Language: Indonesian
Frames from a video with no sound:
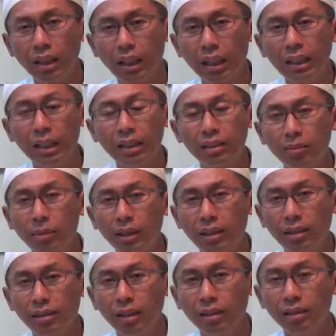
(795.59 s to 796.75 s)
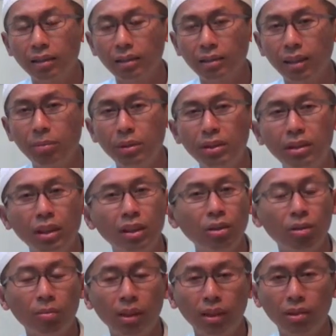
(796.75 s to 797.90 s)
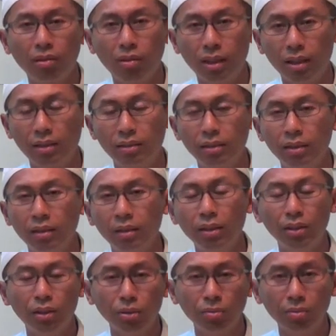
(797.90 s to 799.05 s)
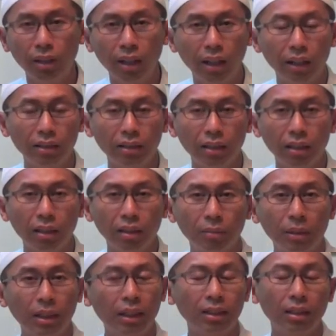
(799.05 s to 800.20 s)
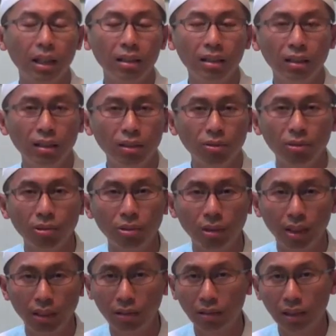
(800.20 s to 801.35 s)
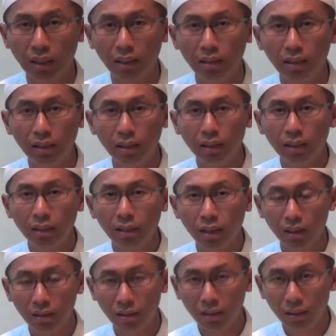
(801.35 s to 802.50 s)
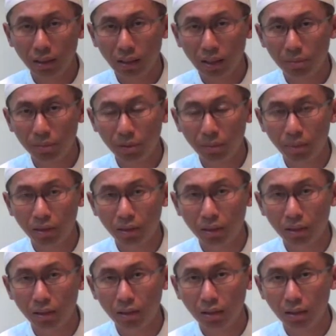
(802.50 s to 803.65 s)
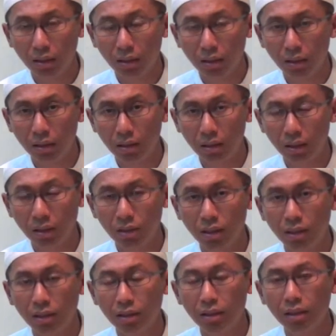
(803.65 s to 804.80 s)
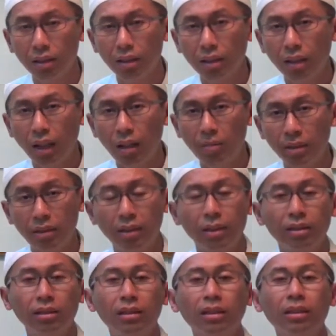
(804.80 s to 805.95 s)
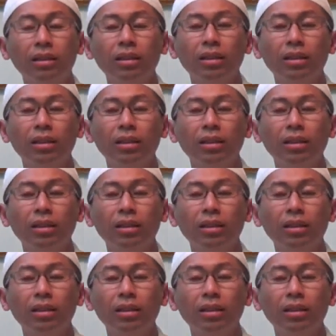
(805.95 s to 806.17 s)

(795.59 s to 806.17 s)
ada keterbatasan, tapi dia dihormati orang, dicium tangannya, perkataannya ditunggu oleh orang. Kayak Allah yarham ya seperti uh, Asyahid Ahmad Yasin.